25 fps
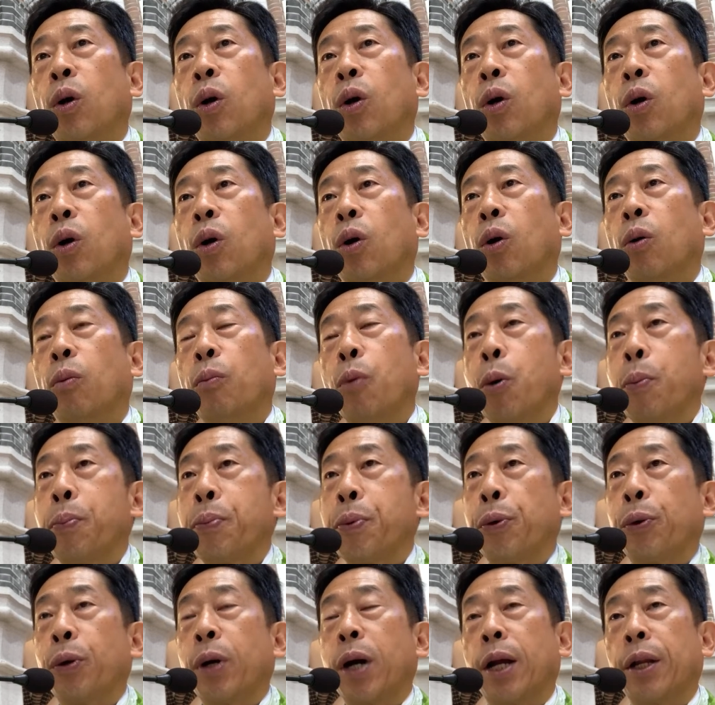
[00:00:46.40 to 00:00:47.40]
어,
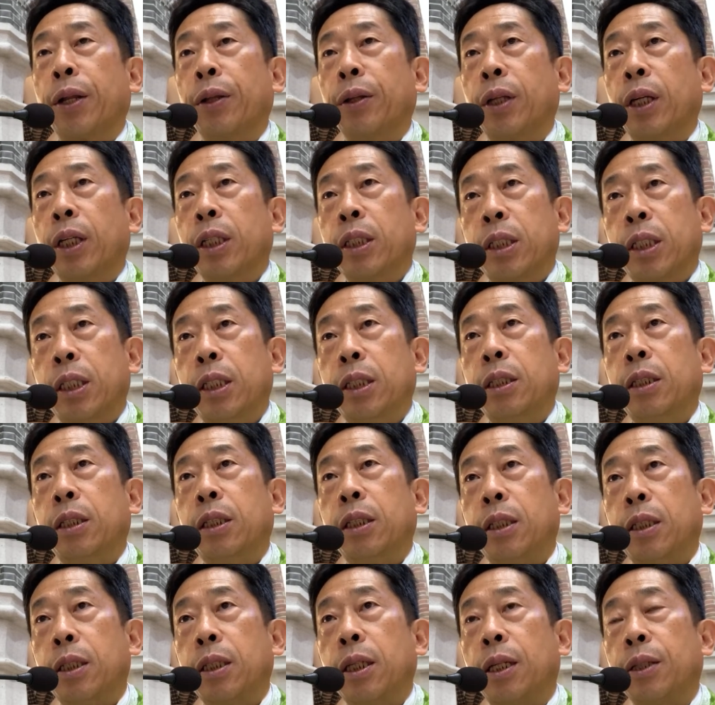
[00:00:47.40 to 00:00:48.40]
목표로 가는데
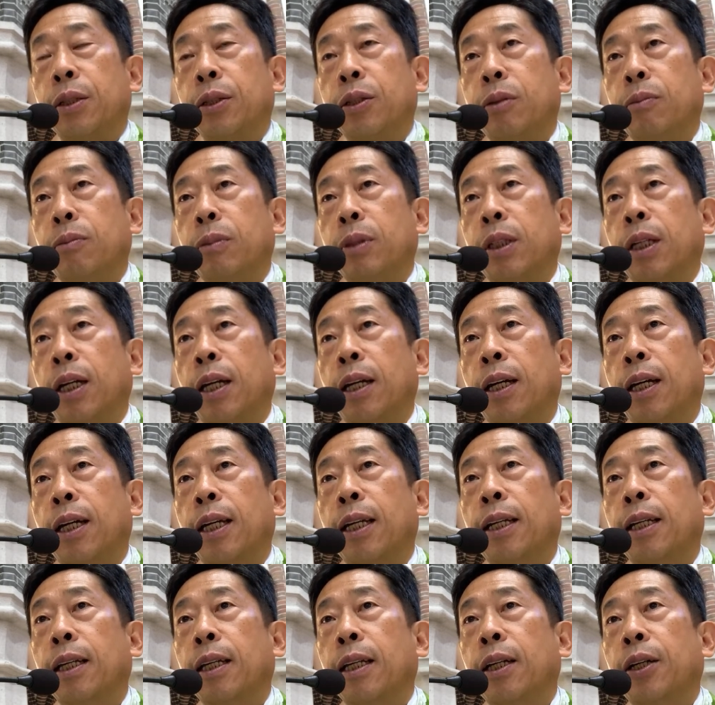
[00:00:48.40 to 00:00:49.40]
지치지 않습니다.
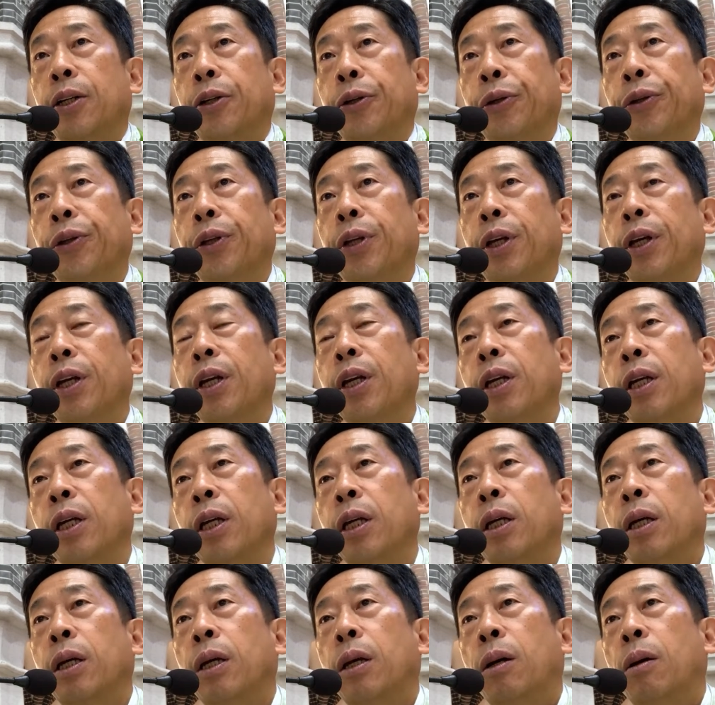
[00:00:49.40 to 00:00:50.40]
그런데
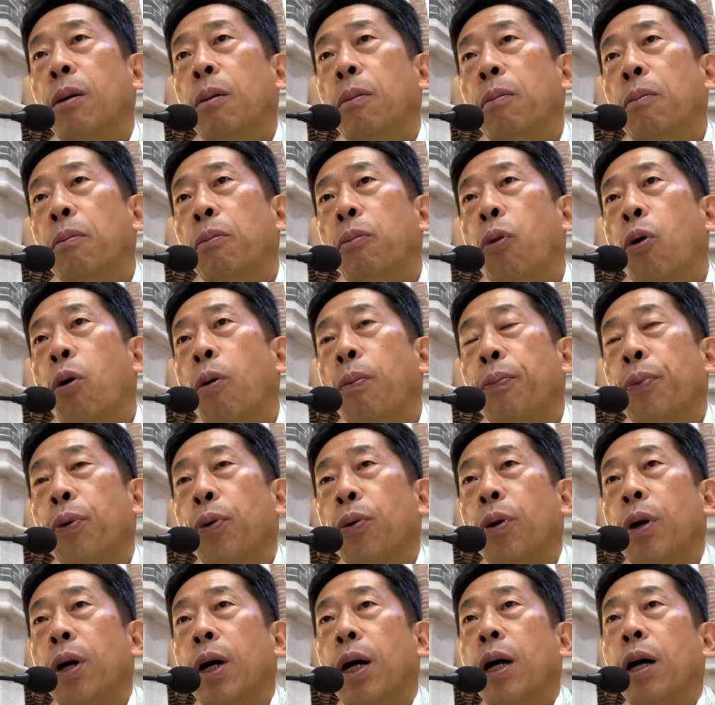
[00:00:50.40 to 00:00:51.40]

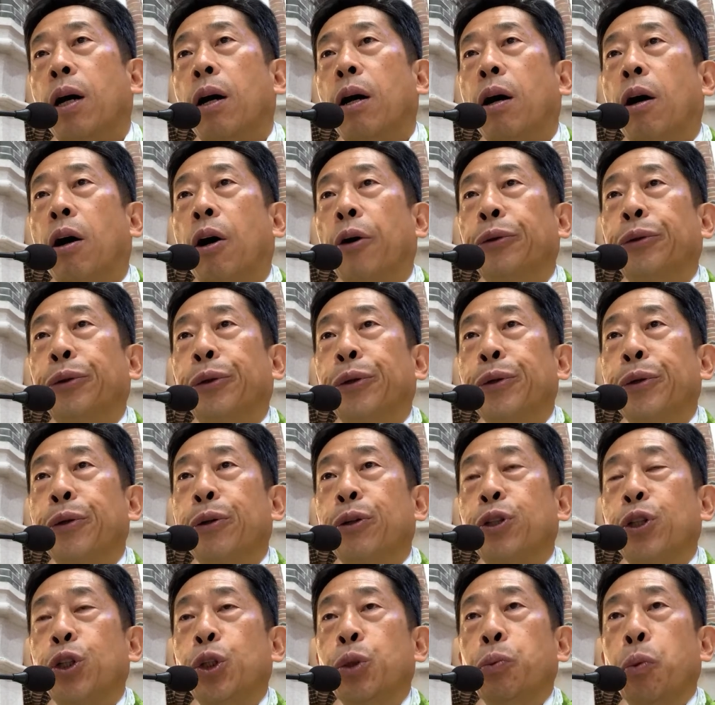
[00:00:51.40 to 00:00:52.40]
목표가
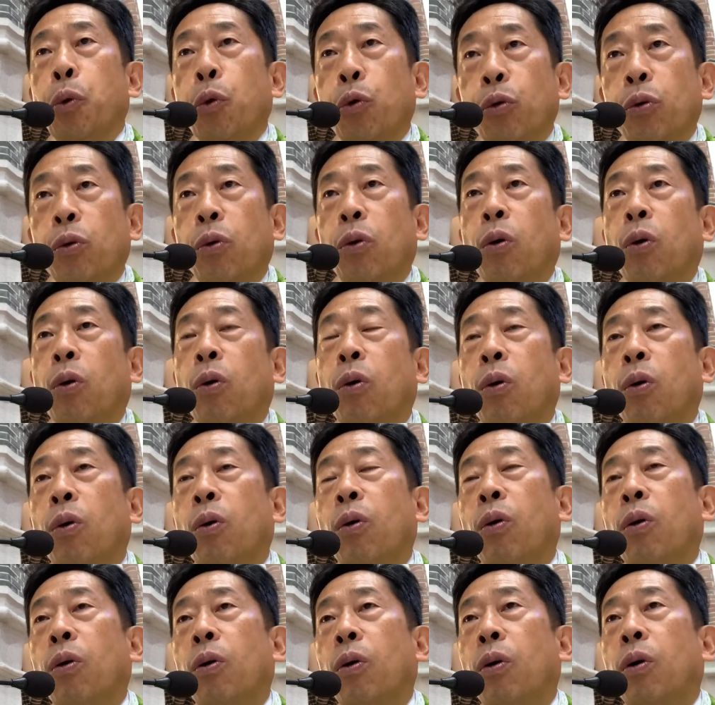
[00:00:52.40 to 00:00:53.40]
어떤 것인지
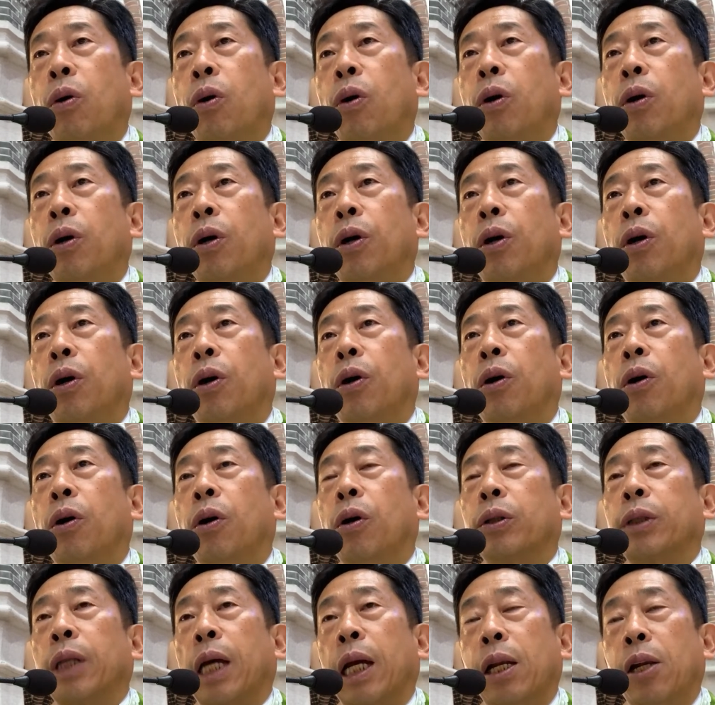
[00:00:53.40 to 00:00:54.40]
모르고
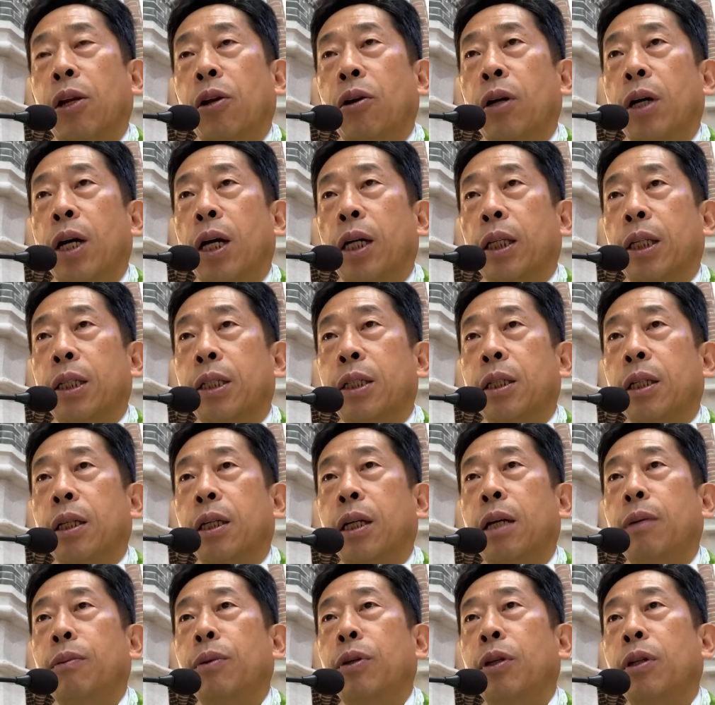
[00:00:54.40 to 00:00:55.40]
어, 달려가기
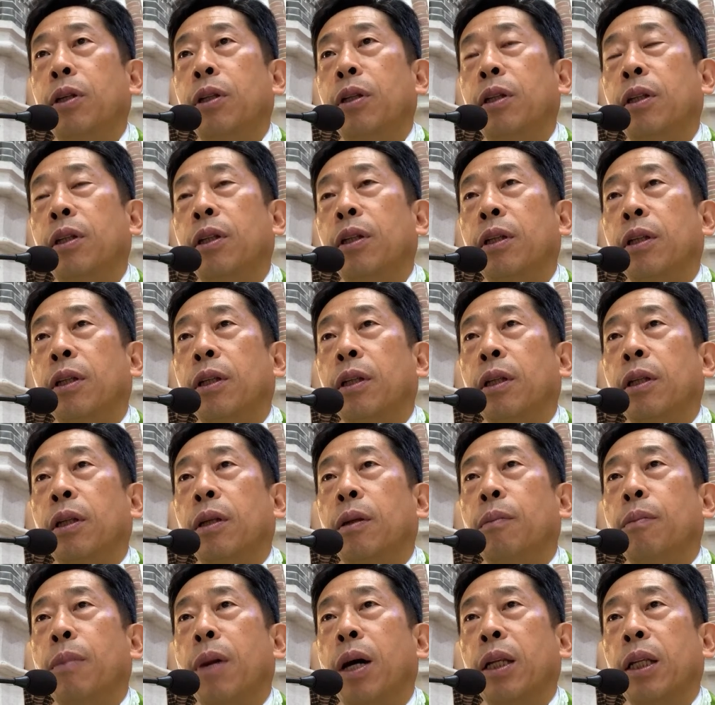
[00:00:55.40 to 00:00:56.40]
시작하면
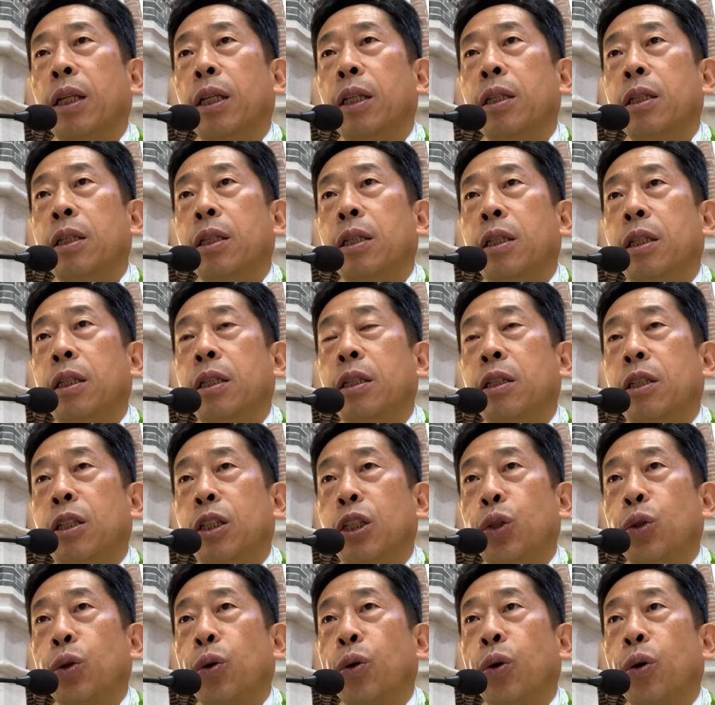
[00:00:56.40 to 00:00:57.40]
많이
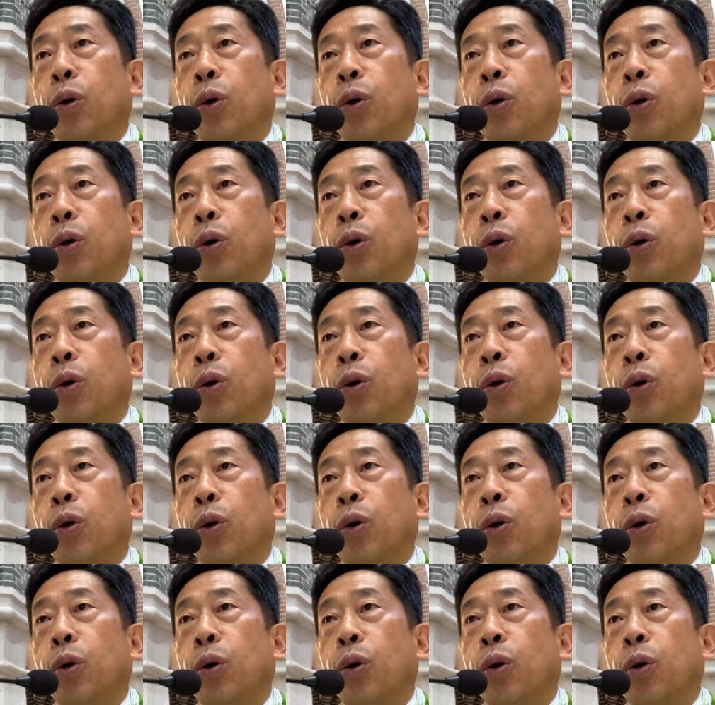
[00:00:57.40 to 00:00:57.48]
지치죠.